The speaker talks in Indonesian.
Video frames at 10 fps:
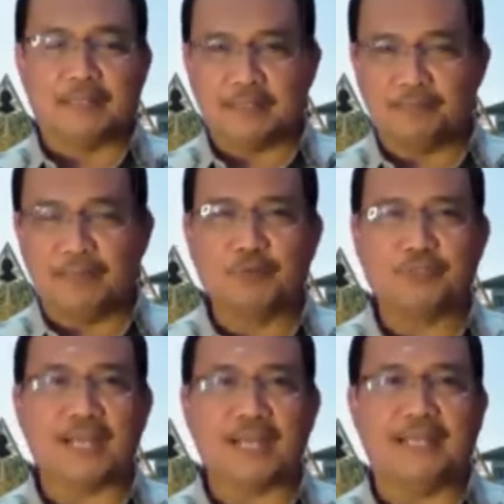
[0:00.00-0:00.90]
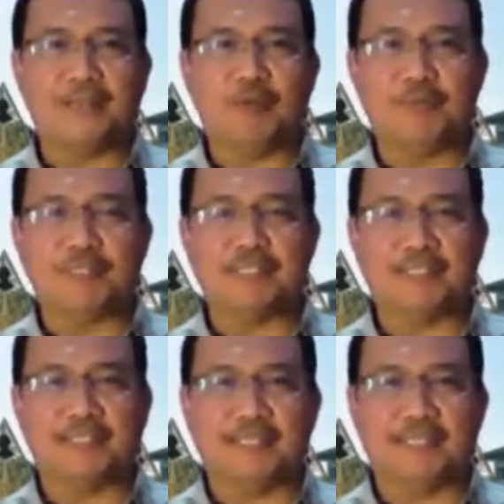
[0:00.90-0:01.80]
bagus sekali
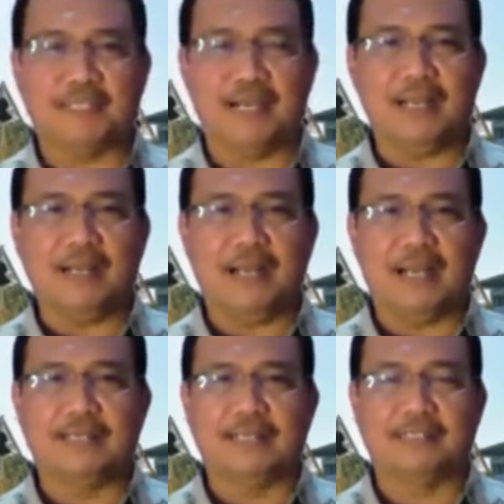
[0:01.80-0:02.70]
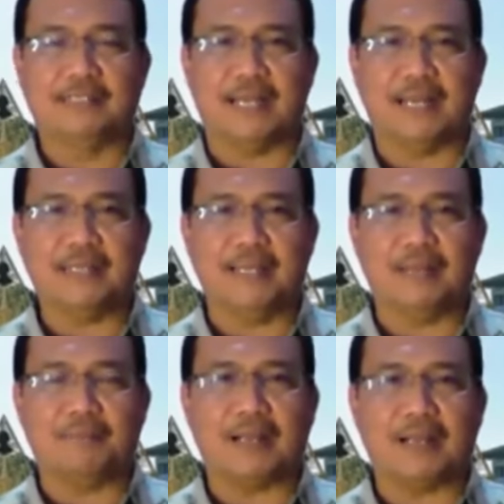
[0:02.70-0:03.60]
Komisi 3 hadir di sana
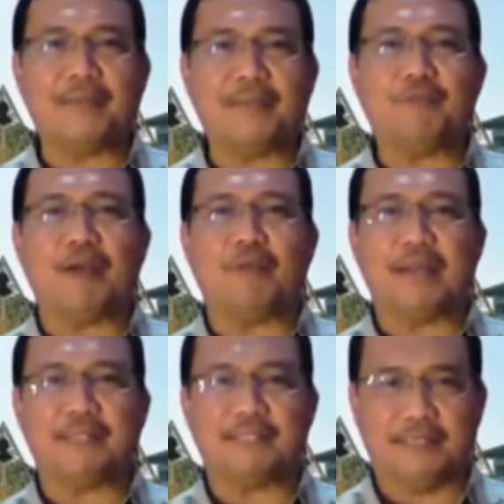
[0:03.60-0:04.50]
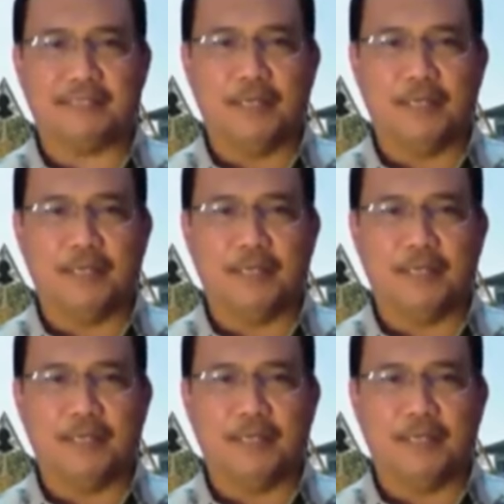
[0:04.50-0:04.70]
dalam rangka mengevaluasi